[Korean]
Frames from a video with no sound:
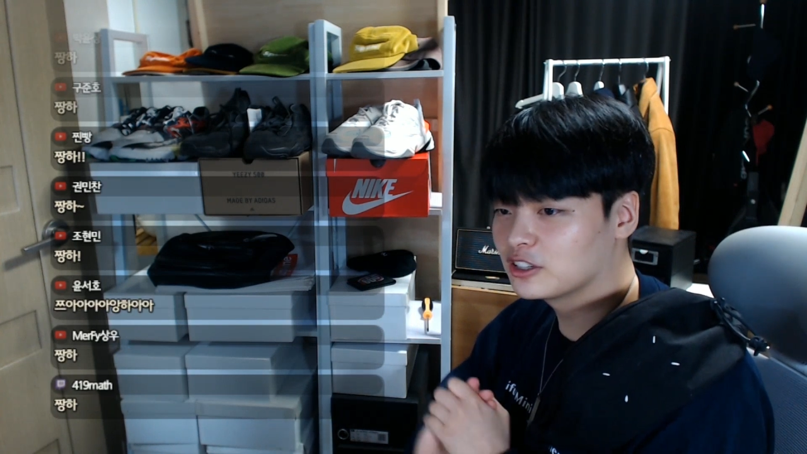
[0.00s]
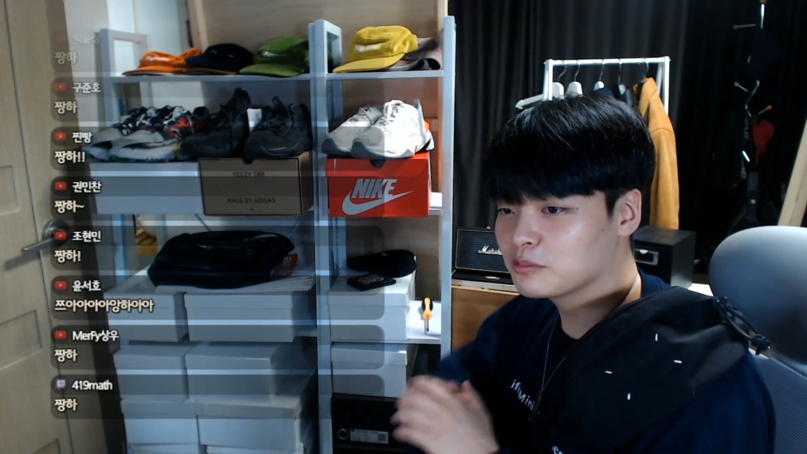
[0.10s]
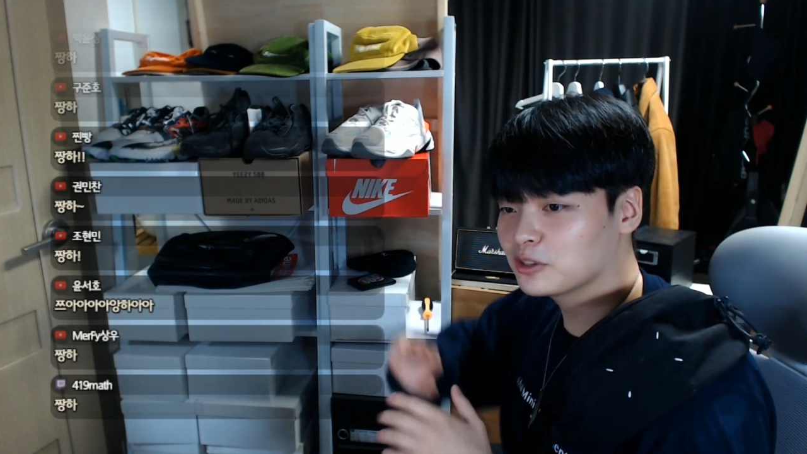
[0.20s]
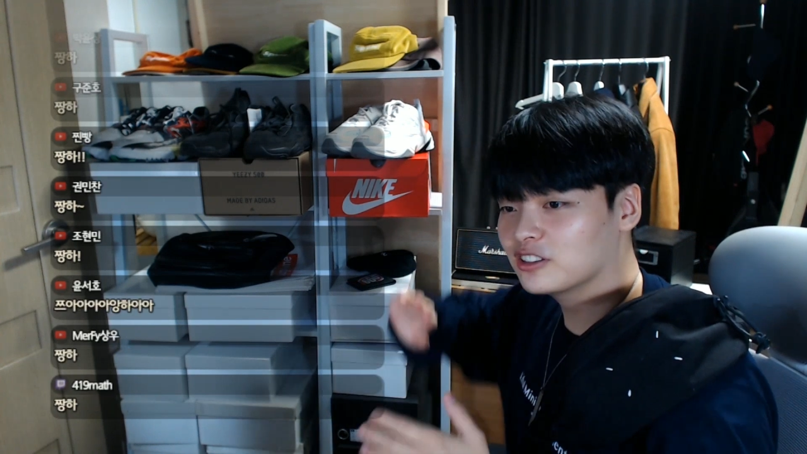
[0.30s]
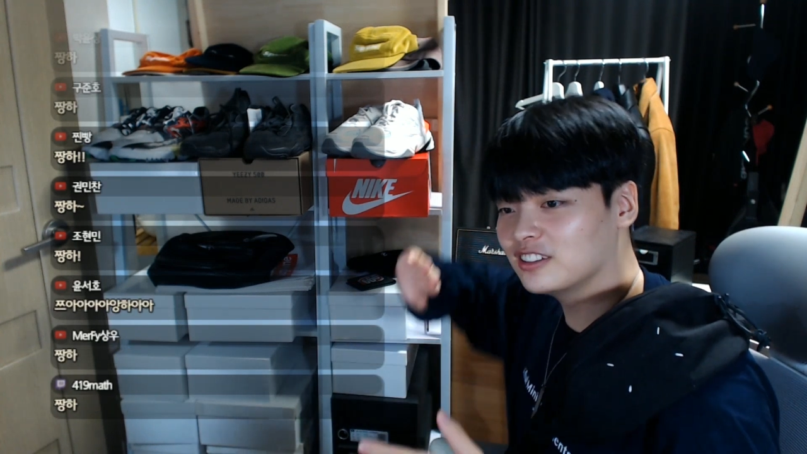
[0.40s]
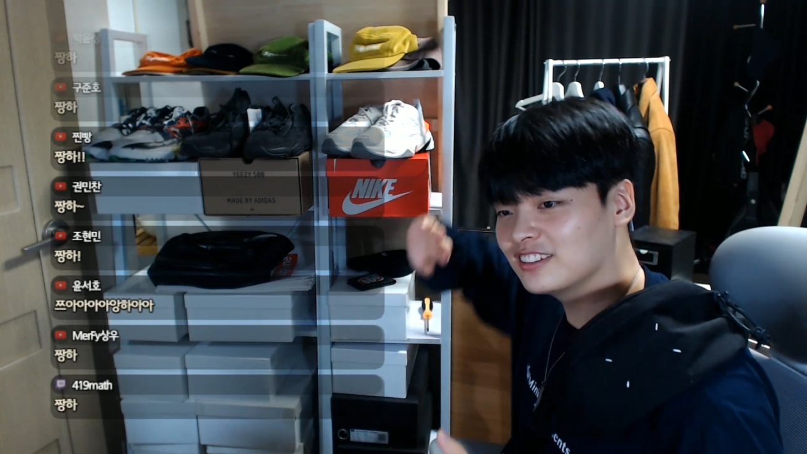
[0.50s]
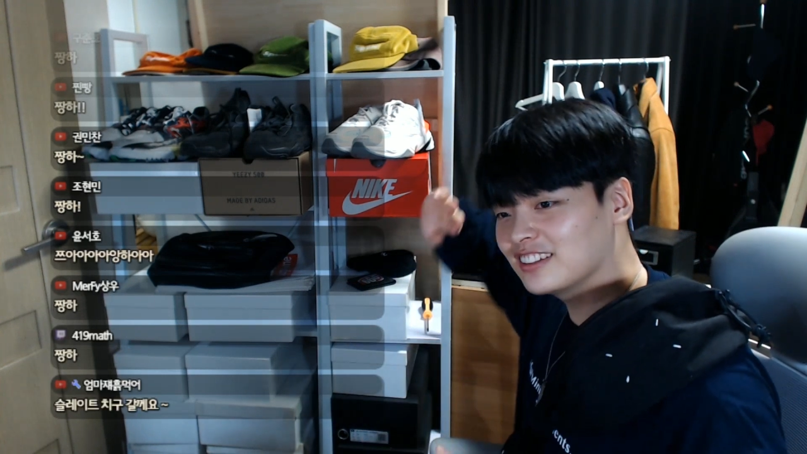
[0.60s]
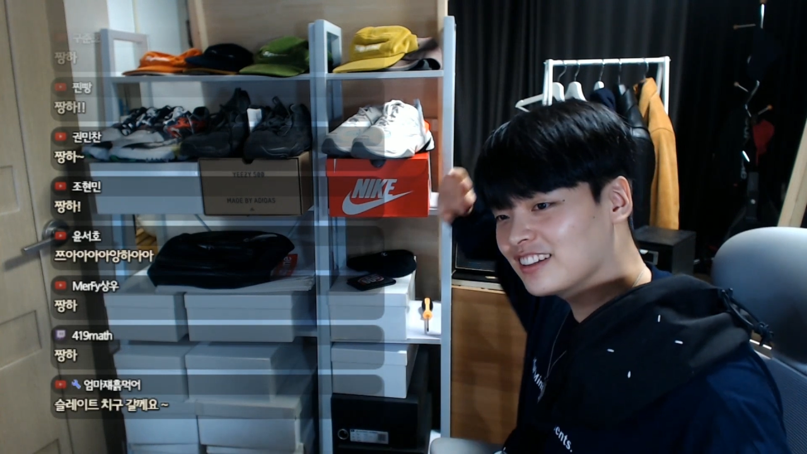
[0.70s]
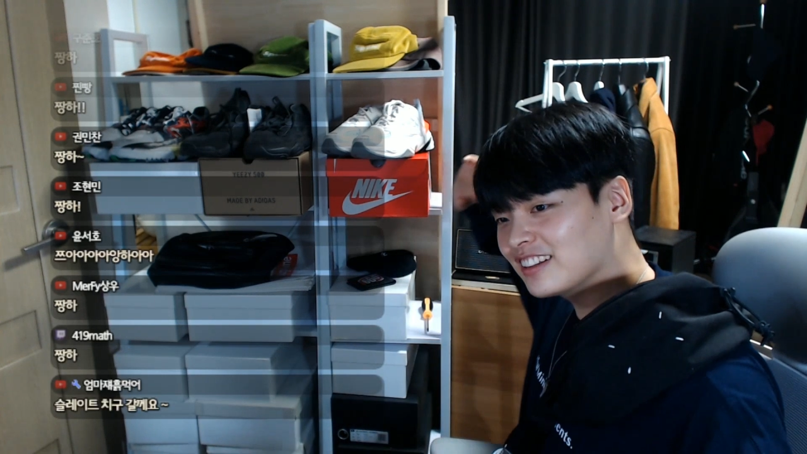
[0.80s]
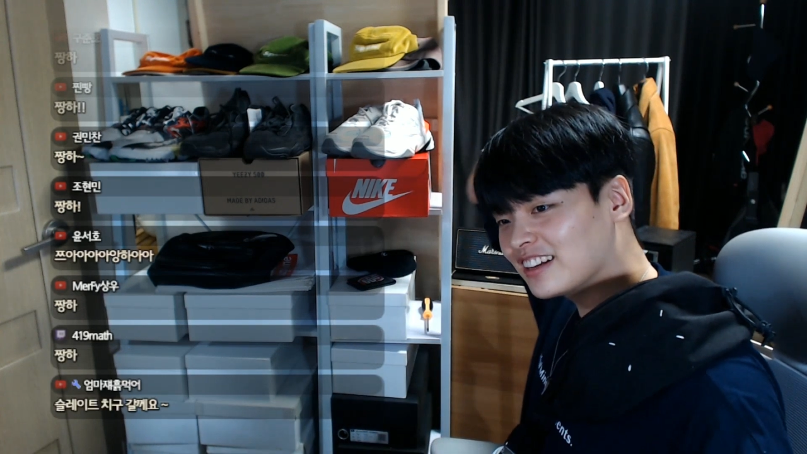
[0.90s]
그러면은
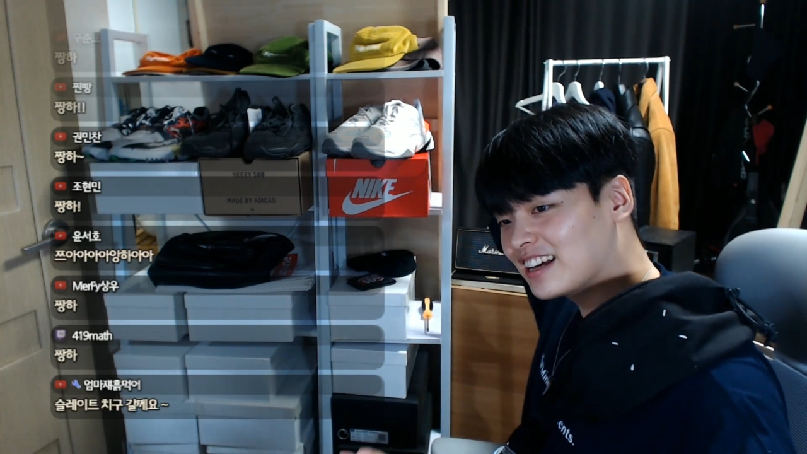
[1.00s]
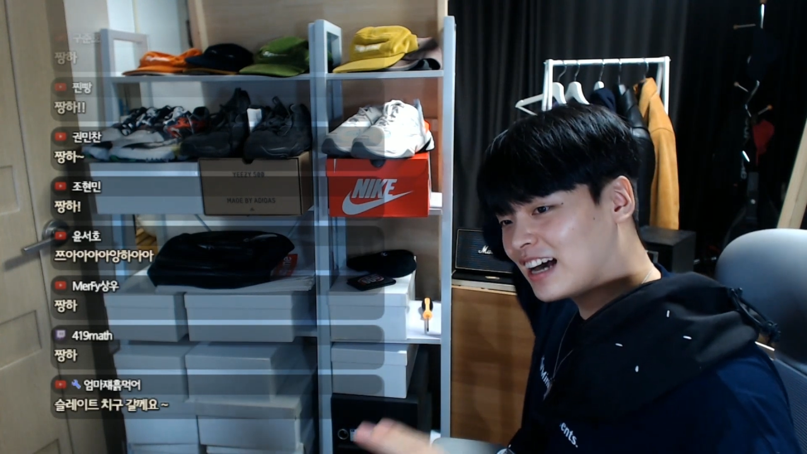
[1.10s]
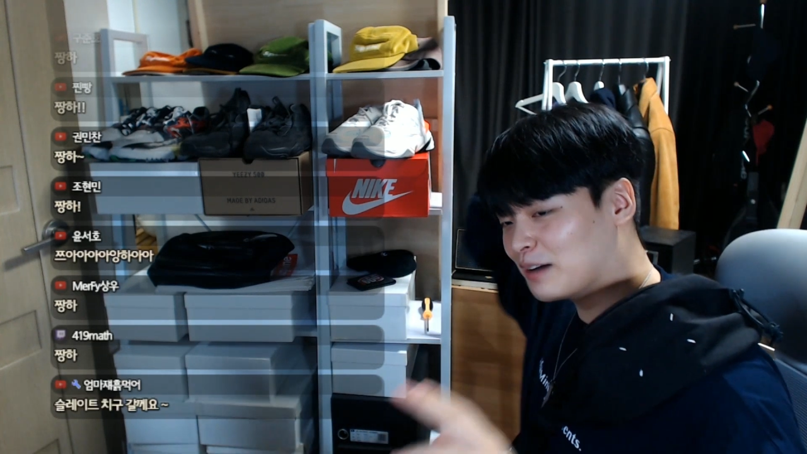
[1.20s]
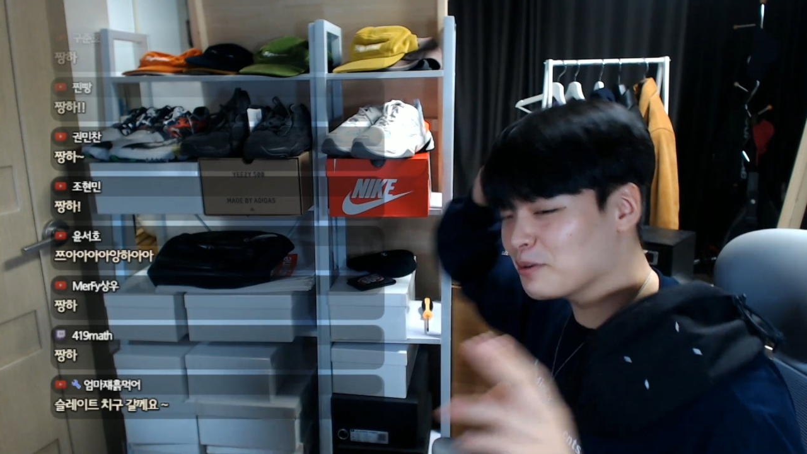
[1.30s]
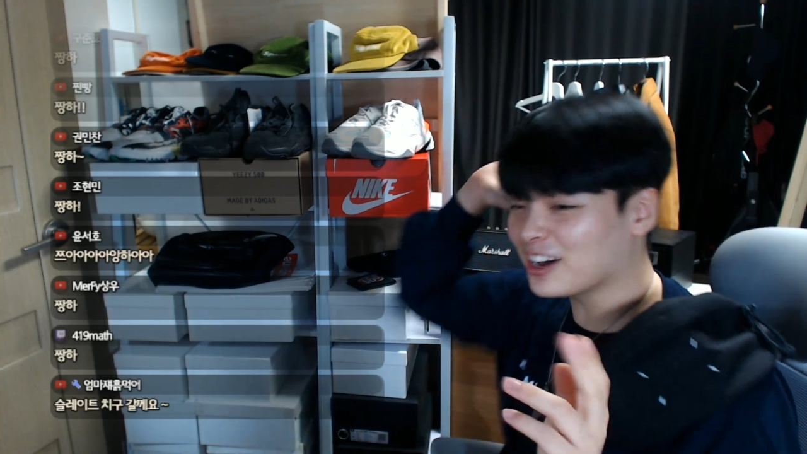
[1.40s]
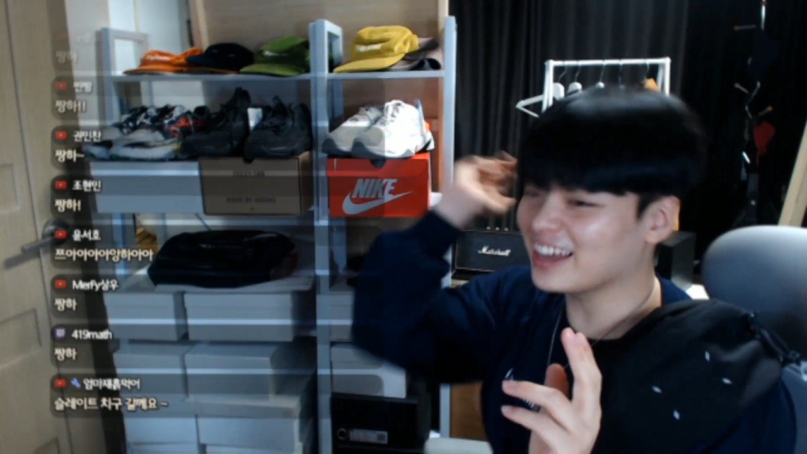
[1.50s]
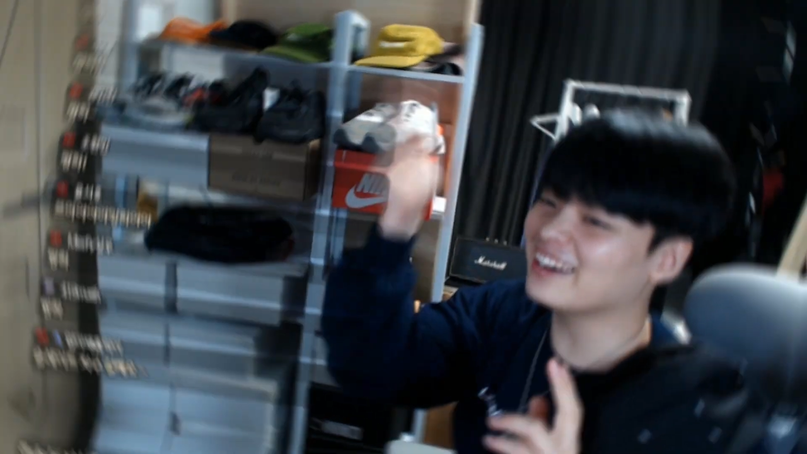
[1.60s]
가볼까요?